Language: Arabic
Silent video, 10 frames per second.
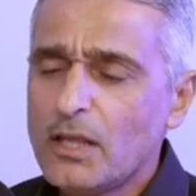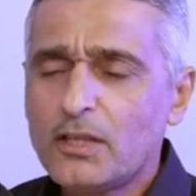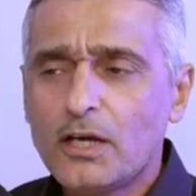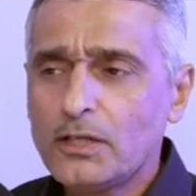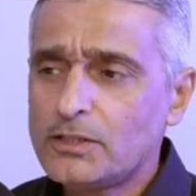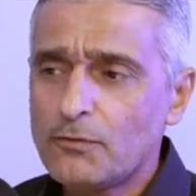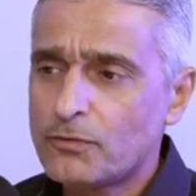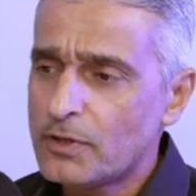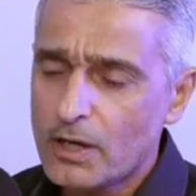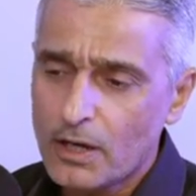قال انت كل
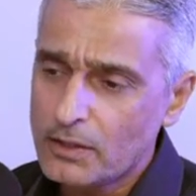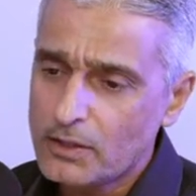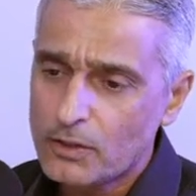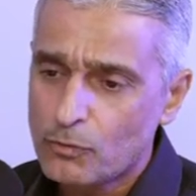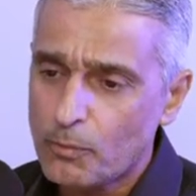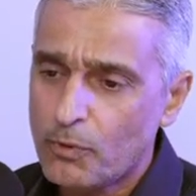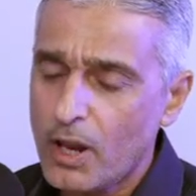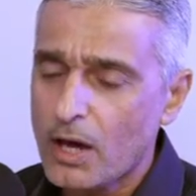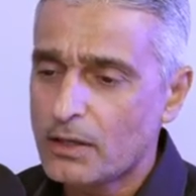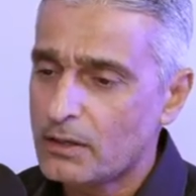شيء في السيكل عندك
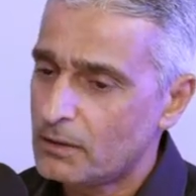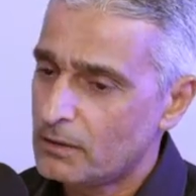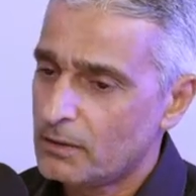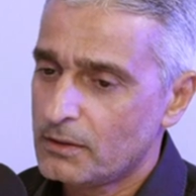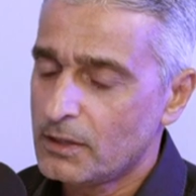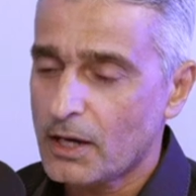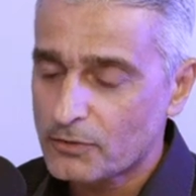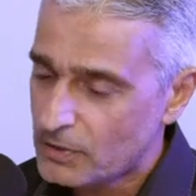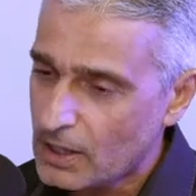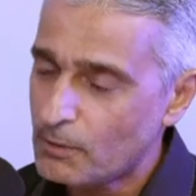توب ولكن يا
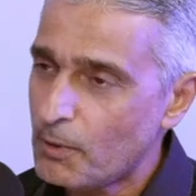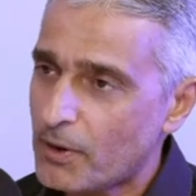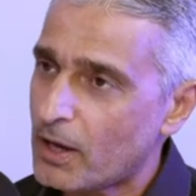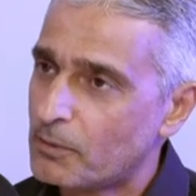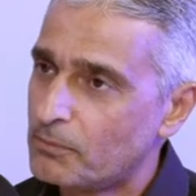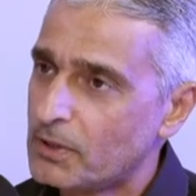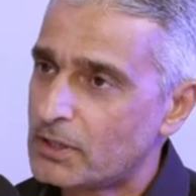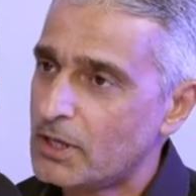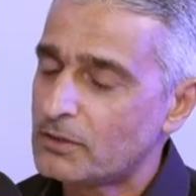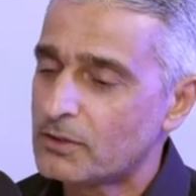اخي السيكل مو براكب
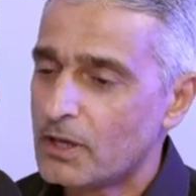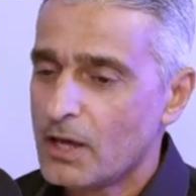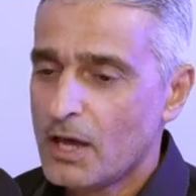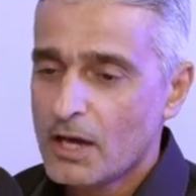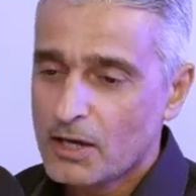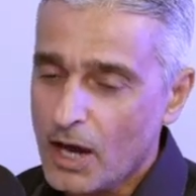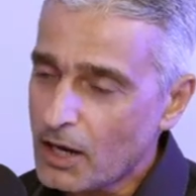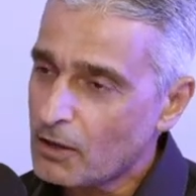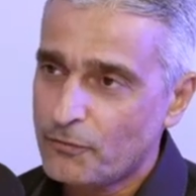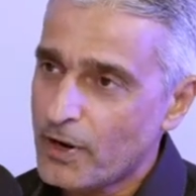قلت ليش؟
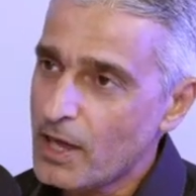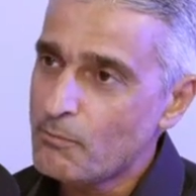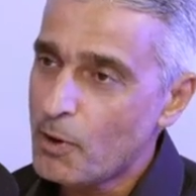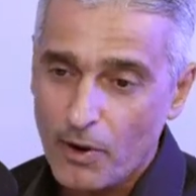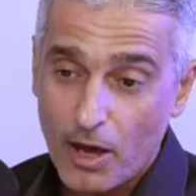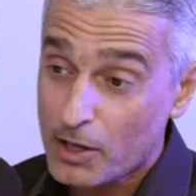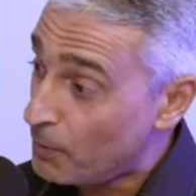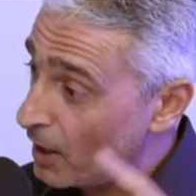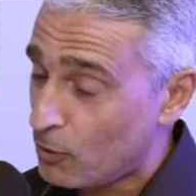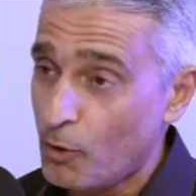قال الفريم مو
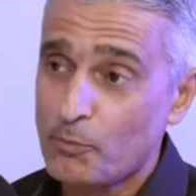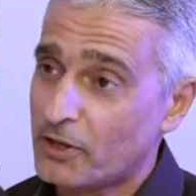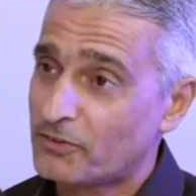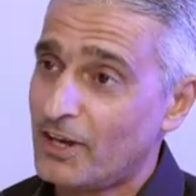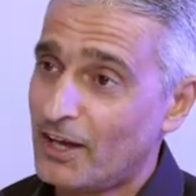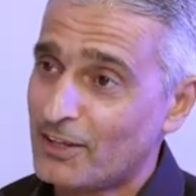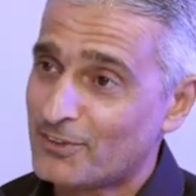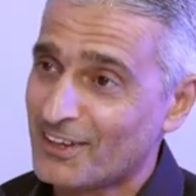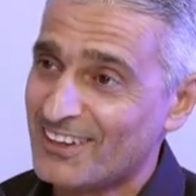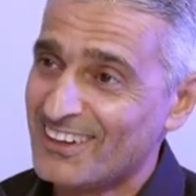براكب على الكومبوننتس اللي
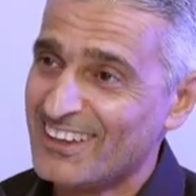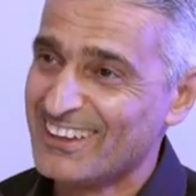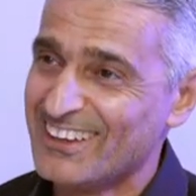على السيكل